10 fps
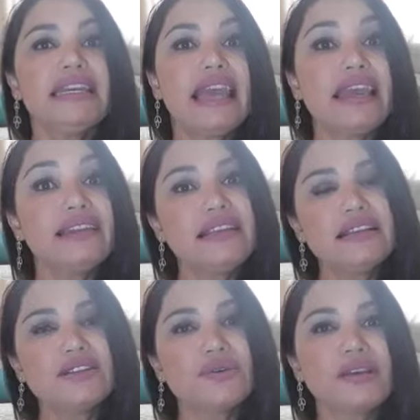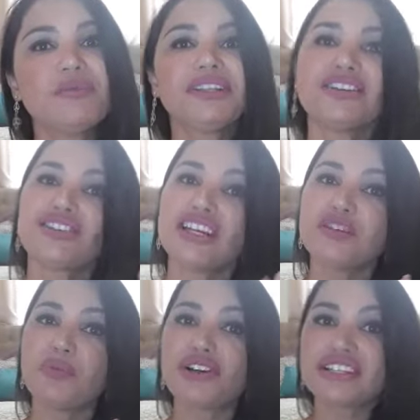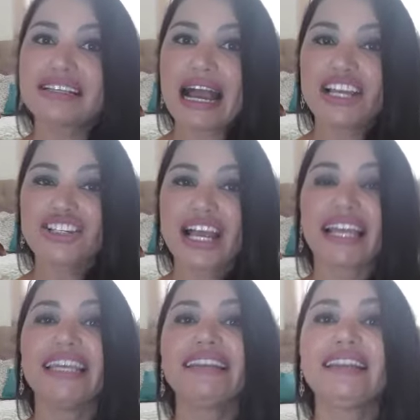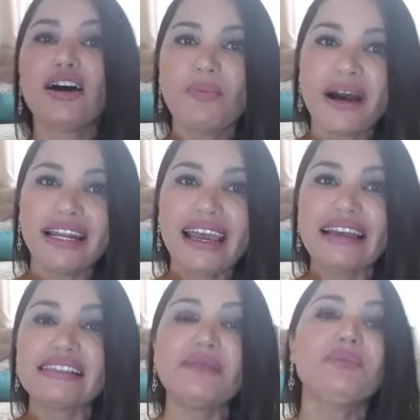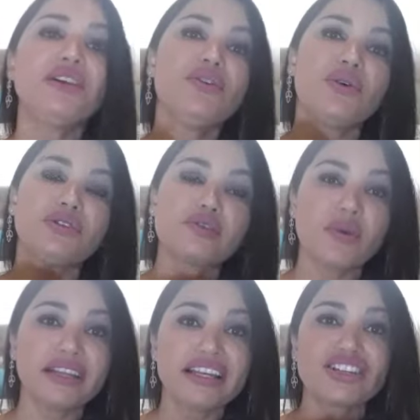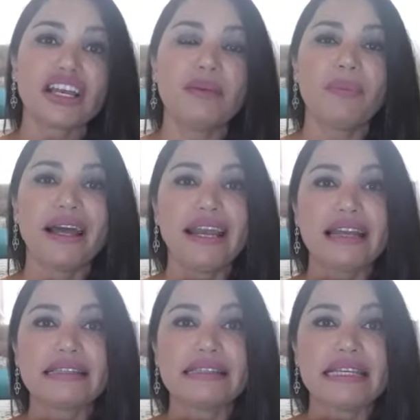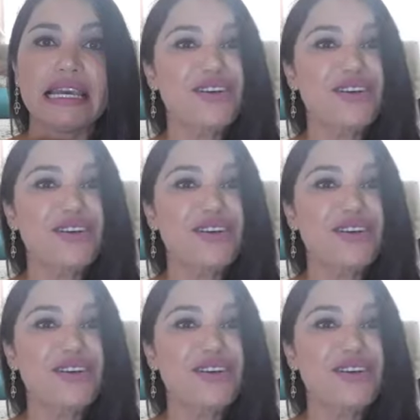E é nisso que muita gente pode achar que não parece e outras podem achar que parece.